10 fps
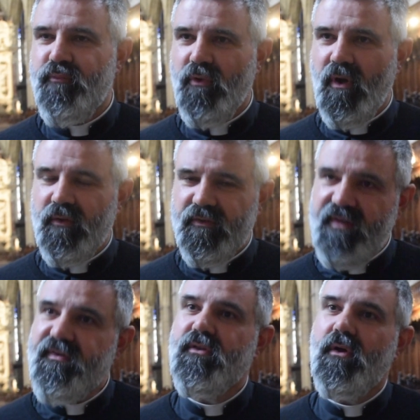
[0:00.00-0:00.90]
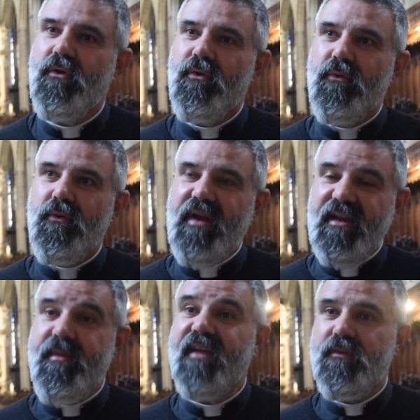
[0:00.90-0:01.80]
en défendant la
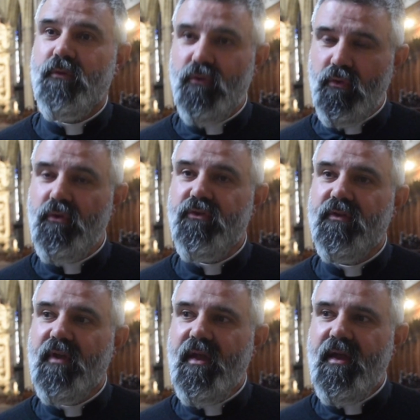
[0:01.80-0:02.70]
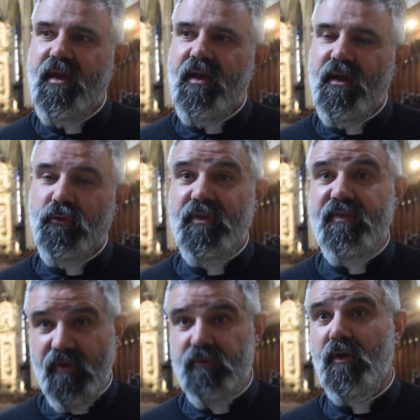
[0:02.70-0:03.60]
liberté de culte, de
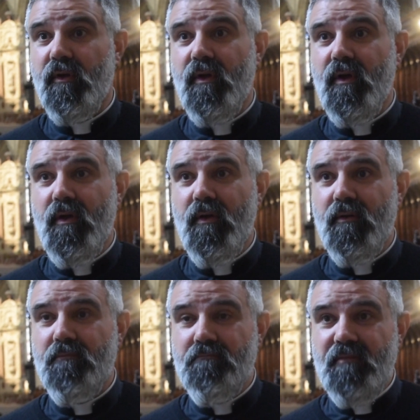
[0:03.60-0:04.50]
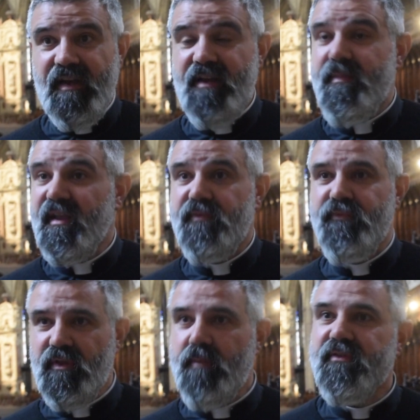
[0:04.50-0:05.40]
défendre euh, les libertés
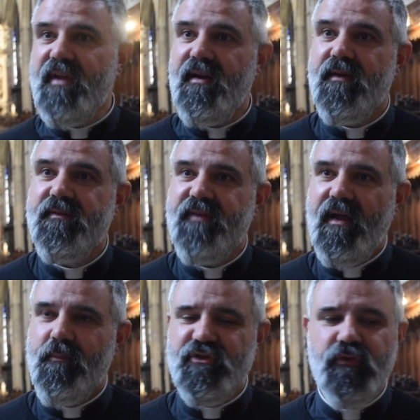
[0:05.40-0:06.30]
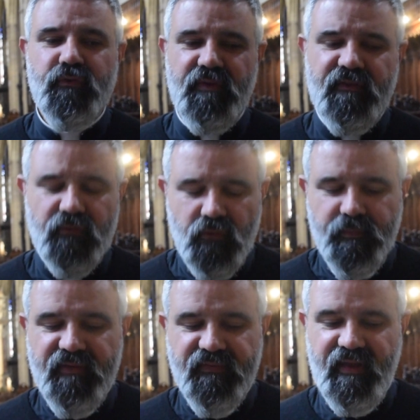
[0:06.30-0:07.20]
fondamentales. Enfin, moi, je suis
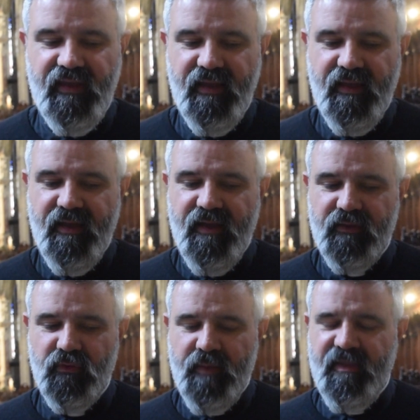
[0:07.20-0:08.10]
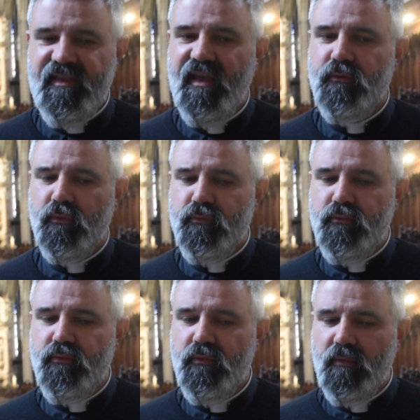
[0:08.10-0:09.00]
stupéfait de la manière dont
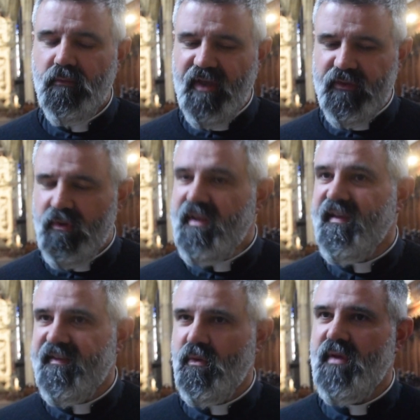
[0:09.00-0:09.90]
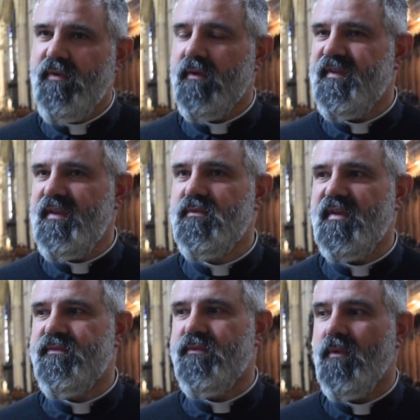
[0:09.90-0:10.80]
nous, catholiques et citoyens français, nous
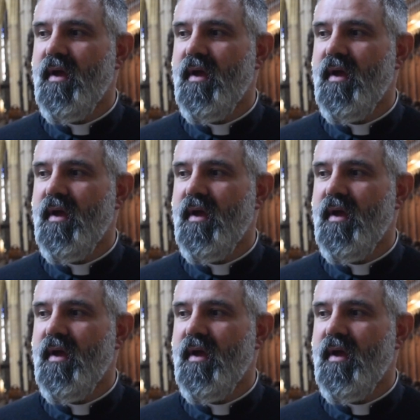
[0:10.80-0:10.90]
avons